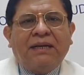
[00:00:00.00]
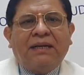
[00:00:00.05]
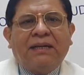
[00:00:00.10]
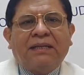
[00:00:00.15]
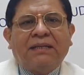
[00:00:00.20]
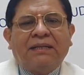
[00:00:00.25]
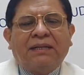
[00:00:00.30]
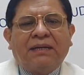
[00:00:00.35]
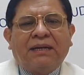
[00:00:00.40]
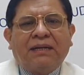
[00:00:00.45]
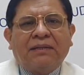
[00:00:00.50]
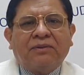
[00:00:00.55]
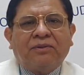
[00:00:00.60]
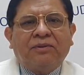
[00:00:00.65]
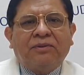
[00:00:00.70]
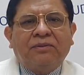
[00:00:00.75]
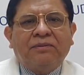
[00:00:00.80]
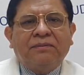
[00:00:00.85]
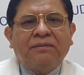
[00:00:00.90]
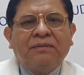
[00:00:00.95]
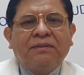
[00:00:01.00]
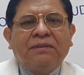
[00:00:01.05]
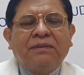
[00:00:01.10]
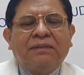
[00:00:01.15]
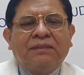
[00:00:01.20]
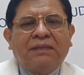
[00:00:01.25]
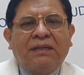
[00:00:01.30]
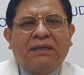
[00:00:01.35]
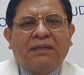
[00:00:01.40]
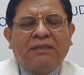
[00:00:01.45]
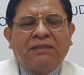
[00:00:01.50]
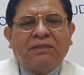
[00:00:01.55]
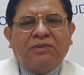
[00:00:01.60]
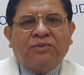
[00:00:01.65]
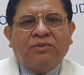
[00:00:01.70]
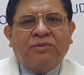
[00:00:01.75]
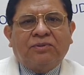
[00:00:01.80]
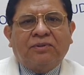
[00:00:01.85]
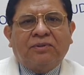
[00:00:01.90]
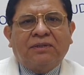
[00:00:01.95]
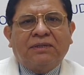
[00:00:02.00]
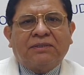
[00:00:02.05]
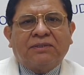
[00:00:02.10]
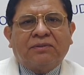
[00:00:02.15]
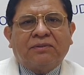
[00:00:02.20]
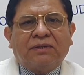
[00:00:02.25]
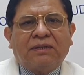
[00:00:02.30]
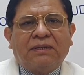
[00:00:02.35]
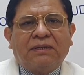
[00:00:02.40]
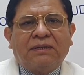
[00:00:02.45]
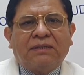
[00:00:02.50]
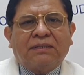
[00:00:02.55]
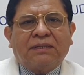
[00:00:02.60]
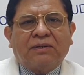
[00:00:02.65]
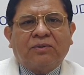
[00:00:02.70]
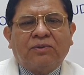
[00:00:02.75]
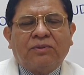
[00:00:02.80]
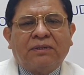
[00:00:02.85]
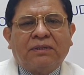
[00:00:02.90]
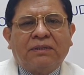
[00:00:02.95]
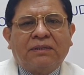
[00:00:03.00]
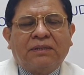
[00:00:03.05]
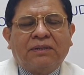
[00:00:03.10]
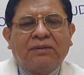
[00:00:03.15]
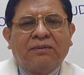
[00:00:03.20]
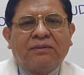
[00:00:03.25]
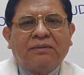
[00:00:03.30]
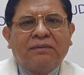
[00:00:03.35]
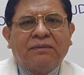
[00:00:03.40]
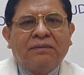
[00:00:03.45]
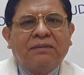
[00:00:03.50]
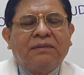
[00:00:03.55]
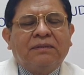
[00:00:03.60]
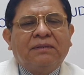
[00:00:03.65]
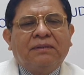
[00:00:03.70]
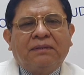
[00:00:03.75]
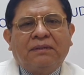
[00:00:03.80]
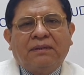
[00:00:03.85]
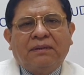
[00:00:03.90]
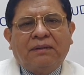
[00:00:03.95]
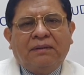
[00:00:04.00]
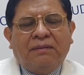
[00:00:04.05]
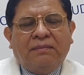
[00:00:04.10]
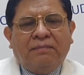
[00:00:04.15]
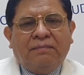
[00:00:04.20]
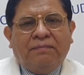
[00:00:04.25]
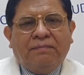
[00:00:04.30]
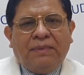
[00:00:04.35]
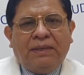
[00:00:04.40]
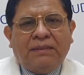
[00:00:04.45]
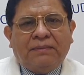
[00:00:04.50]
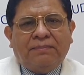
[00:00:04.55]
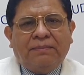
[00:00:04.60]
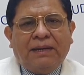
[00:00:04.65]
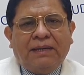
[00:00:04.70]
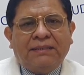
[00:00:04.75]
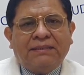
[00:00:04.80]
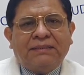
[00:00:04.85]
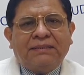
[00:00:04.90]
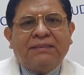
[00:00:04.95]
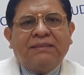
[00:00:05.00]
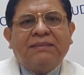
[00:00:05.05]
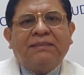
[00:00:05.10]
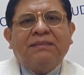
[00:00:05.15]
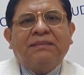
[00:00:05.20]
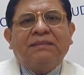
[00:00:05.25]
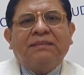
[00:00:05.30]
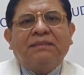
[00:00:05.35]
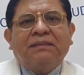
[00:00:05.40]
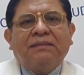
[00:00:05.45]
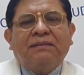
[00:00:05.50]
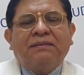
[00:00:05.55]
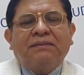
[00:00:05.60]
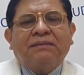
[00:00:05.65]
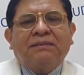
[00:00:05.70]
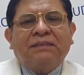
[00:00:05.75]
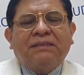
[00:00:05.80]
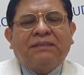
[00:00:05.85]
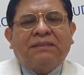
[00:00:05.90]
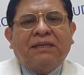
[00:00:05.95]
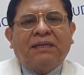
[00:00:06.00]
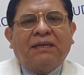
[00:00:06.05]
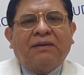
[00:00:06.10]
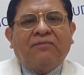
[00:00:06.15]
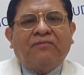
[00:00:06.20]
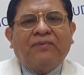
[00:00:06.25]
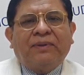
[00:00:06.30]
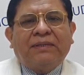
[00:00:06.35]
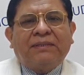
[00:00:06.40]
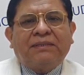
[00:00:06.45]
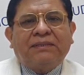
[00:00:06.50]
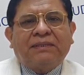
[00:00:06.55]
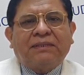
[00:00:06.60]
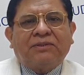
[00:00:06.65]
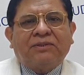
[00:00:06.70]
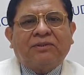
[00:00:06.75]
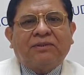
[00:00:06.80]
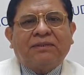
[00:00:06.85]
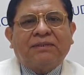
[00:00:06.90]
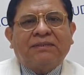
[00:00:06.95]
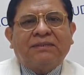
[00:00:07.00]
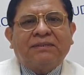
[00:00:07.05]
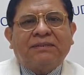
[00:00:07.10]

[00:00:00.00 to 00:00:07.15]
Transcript: el liderazgo del Instituto Nacional de Salud del Niño. Mis más sinceras felicitaciones.